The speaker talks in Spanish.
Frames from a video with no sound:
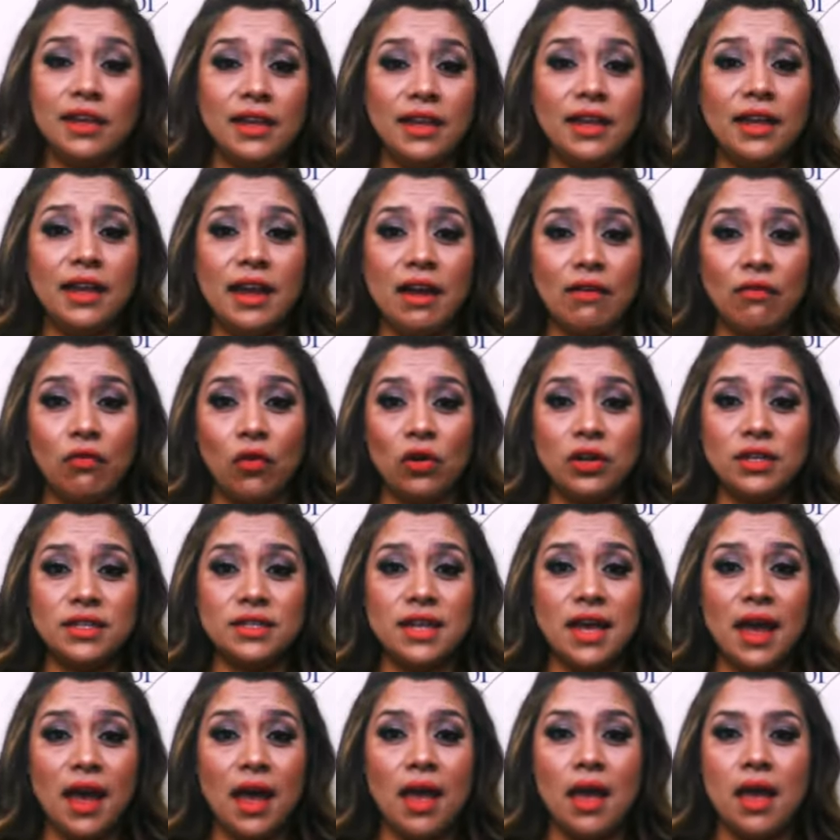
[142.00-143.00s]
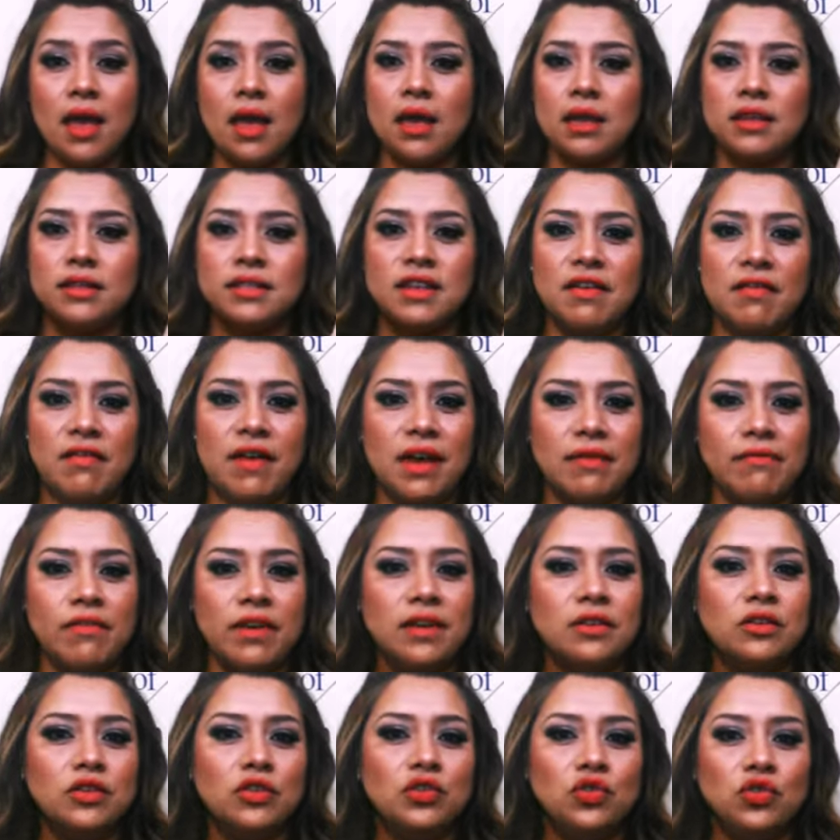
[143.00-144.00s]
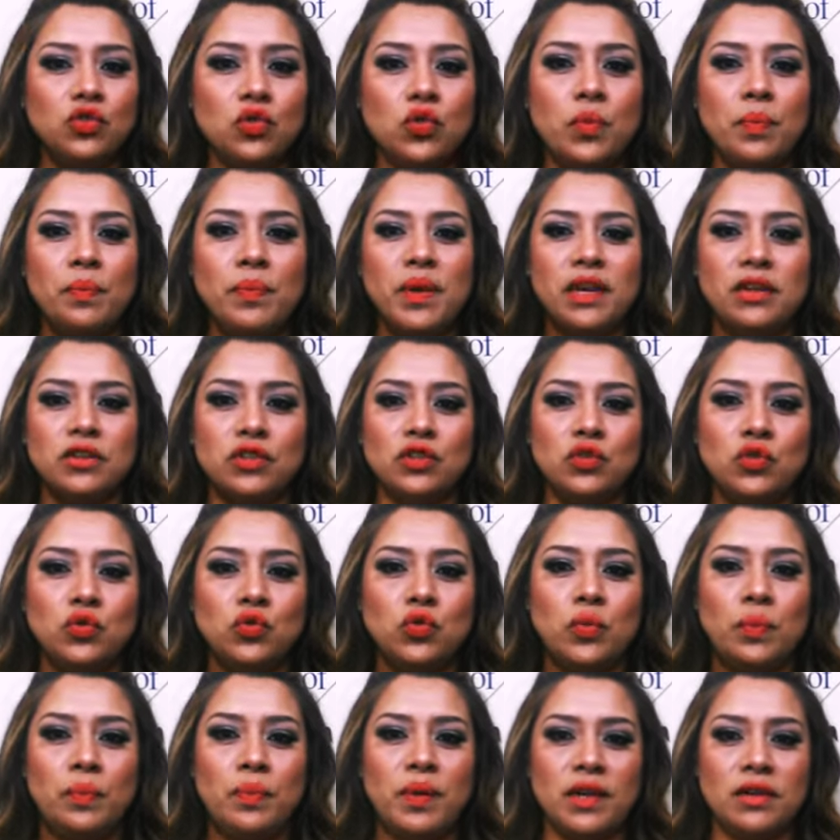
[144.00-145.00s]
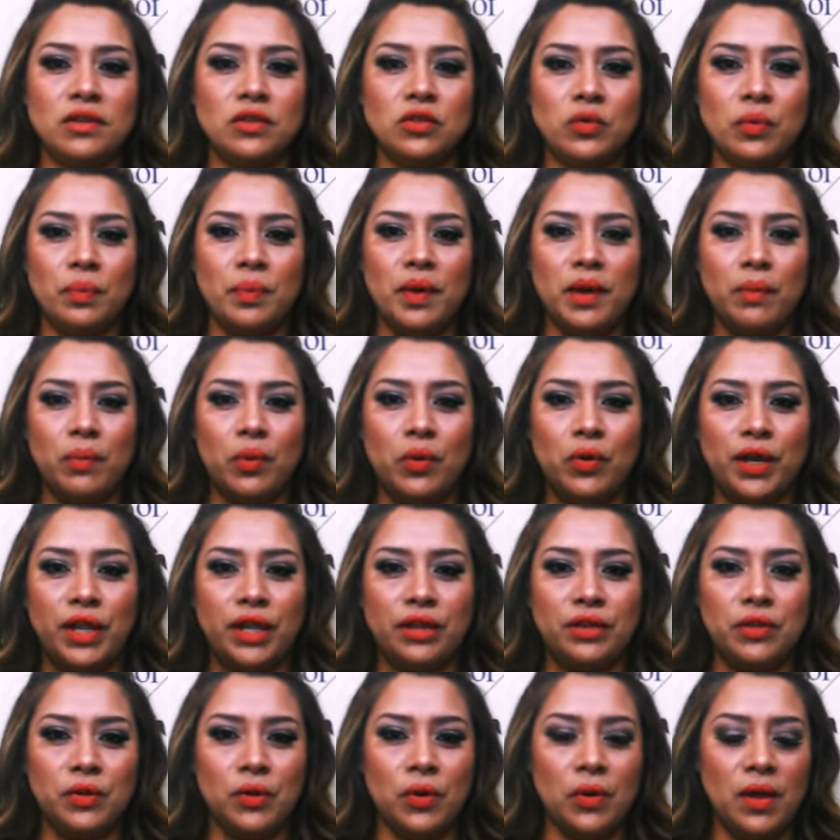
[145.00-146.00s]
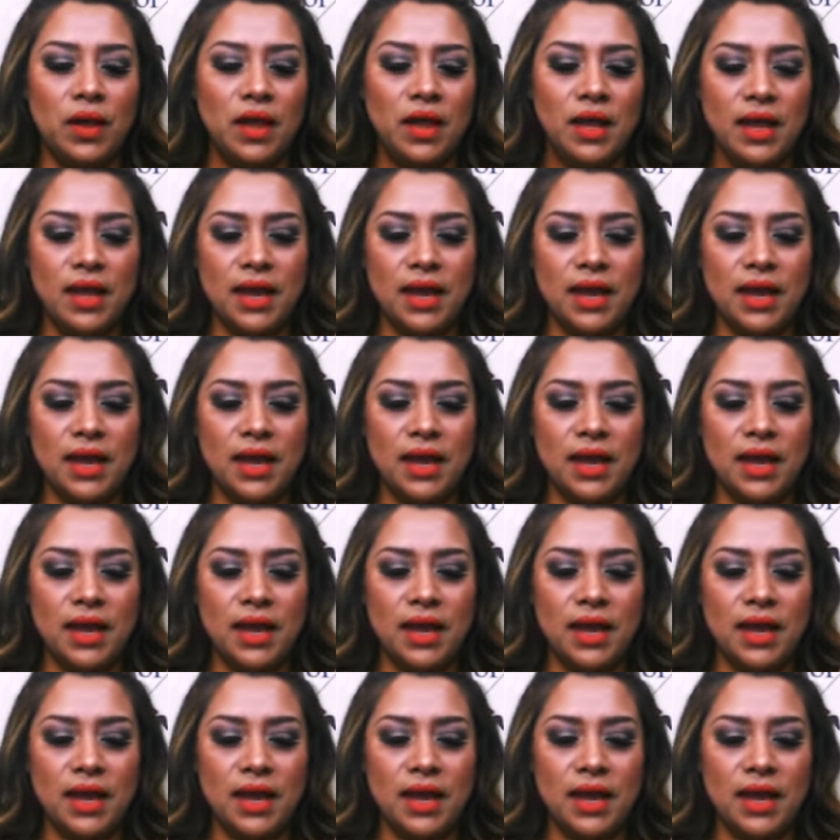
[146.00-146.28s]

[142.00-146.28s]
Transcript: y la bolsa se va a ver súper, súper, súper bonito.